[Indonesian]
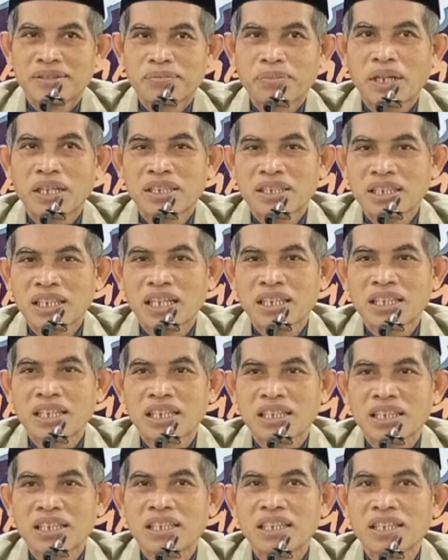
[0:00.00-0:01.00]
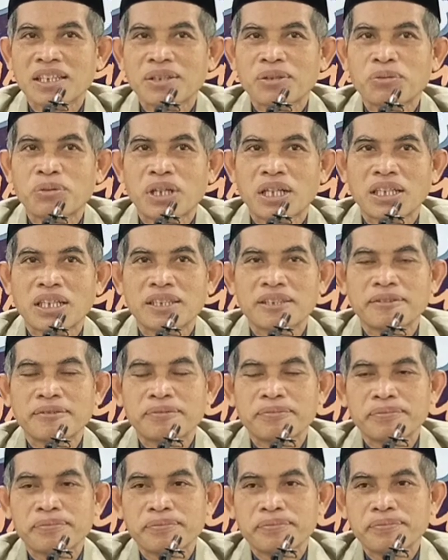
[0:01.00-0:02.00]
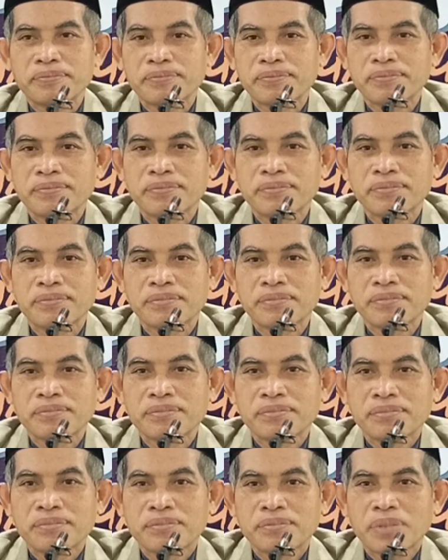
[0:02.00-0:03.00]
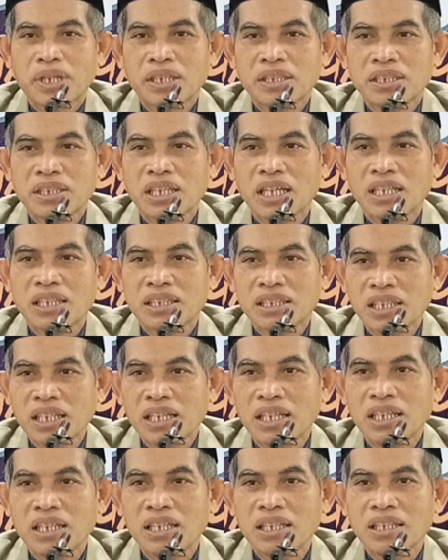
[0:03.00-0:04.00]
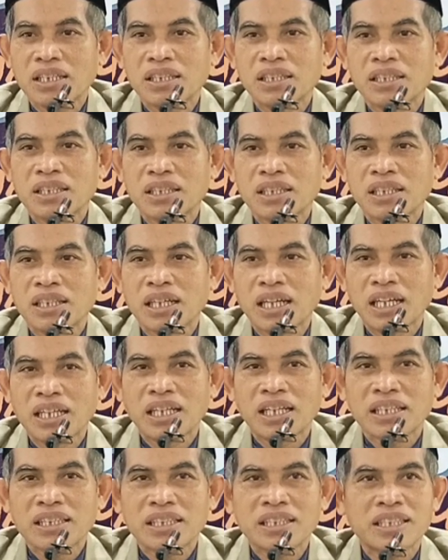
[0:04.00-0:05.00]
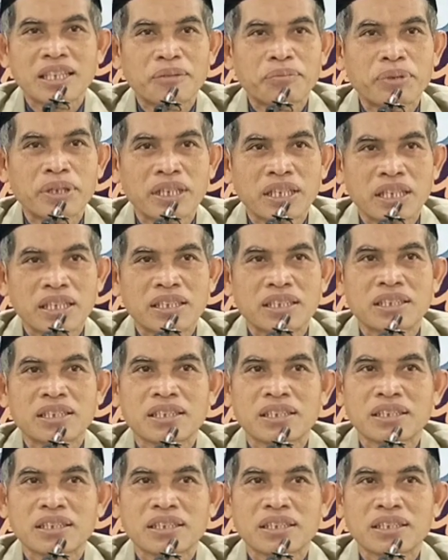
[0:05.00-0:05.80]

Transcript: Pasti ada kekeliruan. Pasti ada hal yang tidak beres.